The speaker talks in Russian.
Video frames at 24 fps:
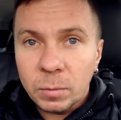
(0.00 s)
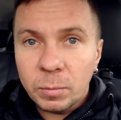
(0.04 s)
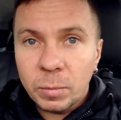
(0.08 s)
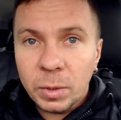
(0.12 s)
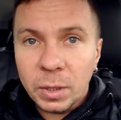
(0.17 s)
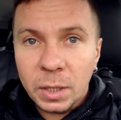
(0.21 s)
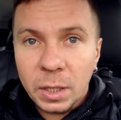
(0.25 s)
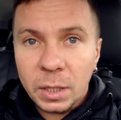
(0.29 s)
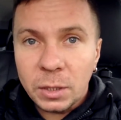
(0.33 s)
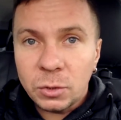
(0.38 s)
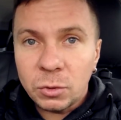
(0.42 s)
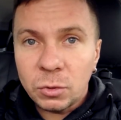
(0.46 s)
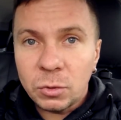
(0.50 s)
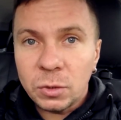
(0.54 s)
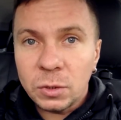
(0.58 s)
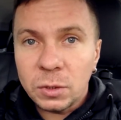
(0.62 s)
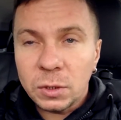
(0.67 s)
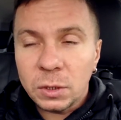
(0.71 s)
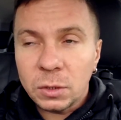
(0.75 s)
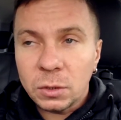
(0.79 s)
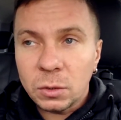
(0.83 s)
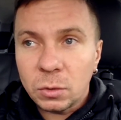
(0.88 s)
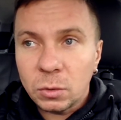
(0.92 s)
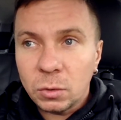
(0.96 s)
пока еще не
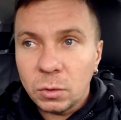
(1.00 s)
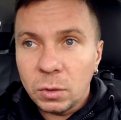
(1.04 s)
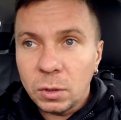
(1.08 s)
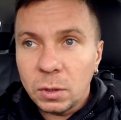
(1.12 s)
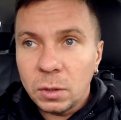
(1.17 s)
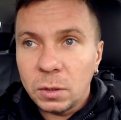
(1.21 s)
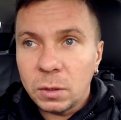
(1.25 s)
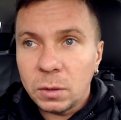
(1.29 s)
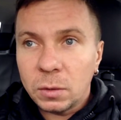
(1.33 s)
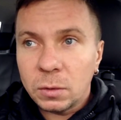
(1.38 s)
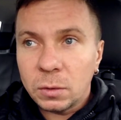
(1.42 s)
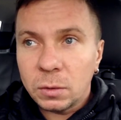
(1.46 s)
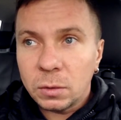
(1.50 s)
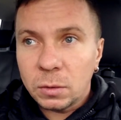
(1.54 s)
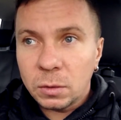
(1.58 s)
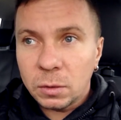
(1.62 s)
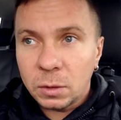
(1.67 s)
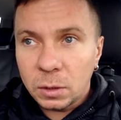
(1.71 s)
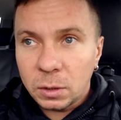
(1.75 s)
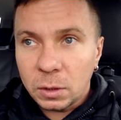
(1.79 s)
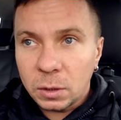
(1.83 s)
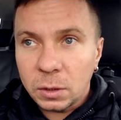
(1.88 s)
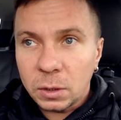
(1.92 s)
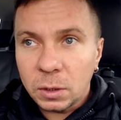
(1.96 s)
застроили
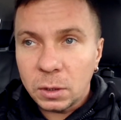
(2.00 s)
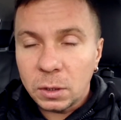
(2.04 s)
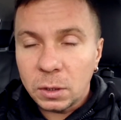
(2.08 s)
э, этот